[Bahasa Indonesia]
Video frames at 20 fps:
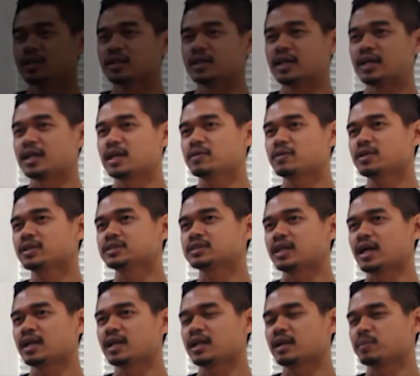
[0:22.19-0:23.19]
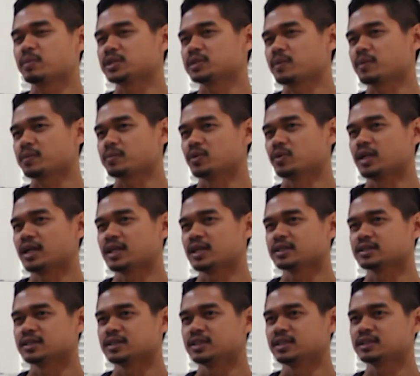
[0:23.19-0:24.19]
dari awal saya adalah pesepak bola
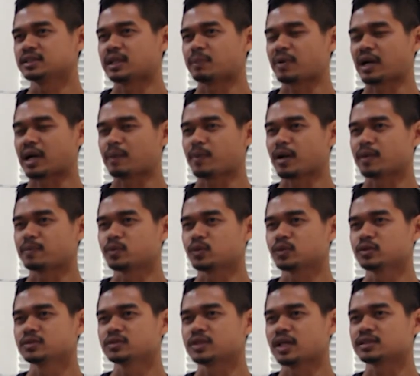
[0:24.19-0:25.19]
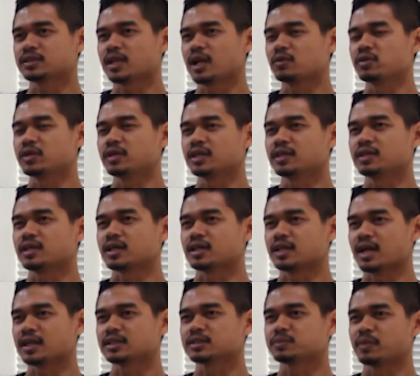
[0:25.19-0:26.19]
jadi sampai kapanpun saya selalu ingin
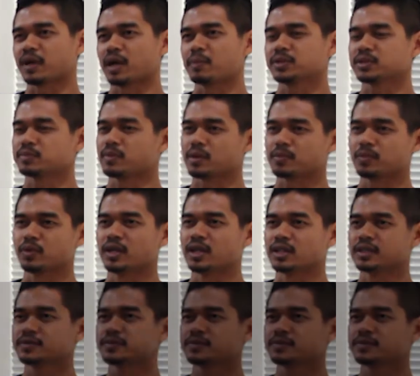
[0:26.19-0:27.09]
dikenal sebagai pesepak bola